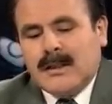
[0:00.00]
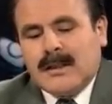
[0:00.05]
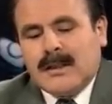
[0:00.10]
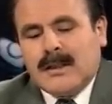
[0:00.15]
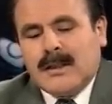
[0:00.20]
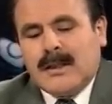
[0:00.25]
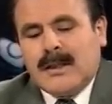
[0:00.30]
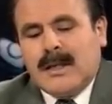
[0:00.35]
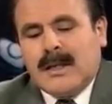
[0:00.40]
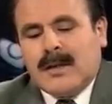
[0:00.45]

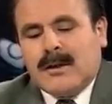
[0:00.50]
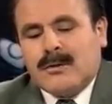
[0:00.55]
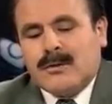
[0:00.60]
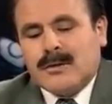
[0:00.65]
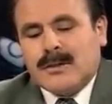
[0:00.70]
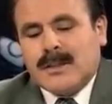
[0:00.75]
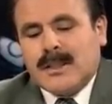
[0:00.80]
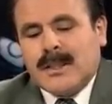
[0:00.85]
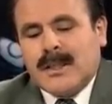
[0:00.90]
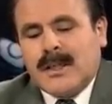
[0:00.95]
le
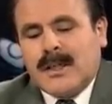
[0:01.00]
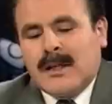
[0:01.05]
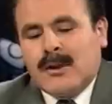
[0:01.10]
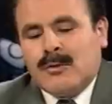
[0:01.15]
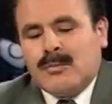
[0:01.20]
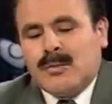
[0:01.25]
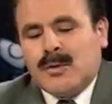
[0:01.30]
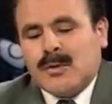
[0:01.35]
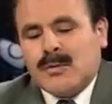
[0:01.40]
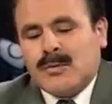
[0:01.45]
conceda la
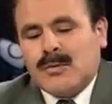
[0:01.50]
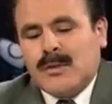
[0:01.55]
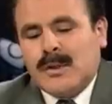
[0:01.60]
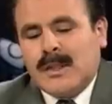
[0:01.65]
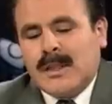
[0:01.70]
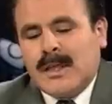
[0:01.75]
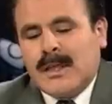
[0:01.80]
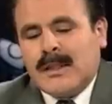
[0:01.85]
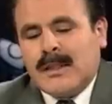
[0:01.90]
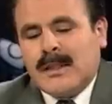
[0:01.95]

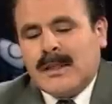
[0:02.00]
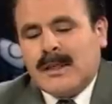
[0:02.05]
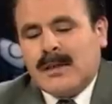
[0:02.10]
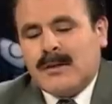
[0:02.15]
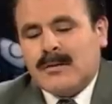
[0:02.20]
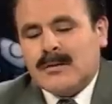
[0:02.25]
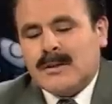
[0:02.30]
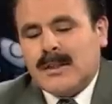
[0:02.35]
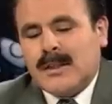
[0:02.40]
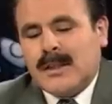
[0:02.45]
oportunidad de que
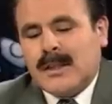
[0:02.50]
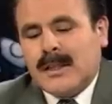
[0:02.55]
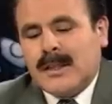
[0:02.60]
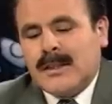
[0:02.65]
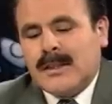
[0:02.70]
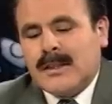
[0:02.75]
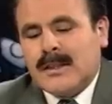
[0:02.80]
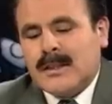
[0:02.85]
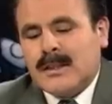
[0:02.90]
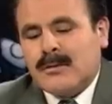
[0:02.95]
los
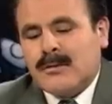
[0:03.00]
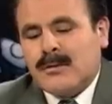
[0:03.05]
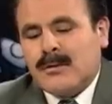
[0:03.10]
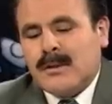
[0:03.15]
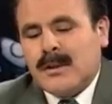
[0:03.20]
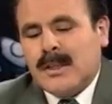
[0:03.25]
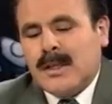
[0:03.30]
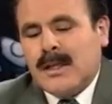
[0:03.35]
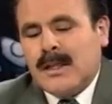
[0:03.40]
dirigentes y autoridades